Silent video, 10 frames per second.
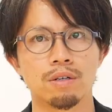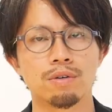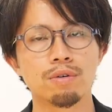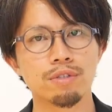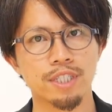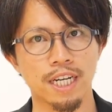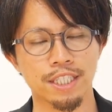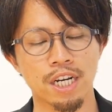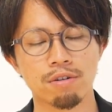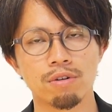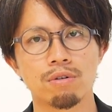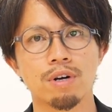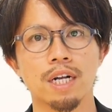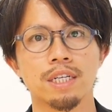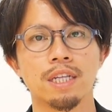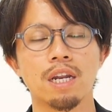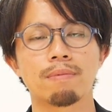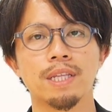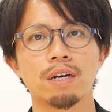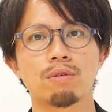ルーズな着用感になれ
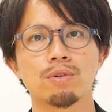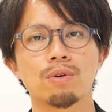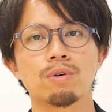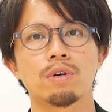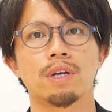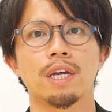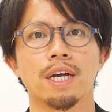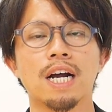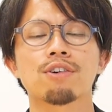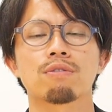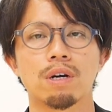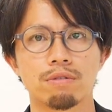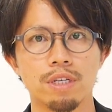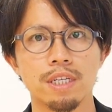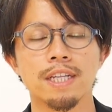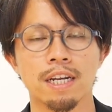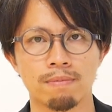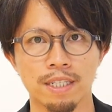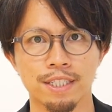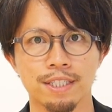ばなるほど、えー、カジュアルになり
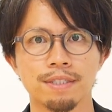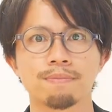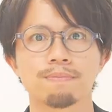ます。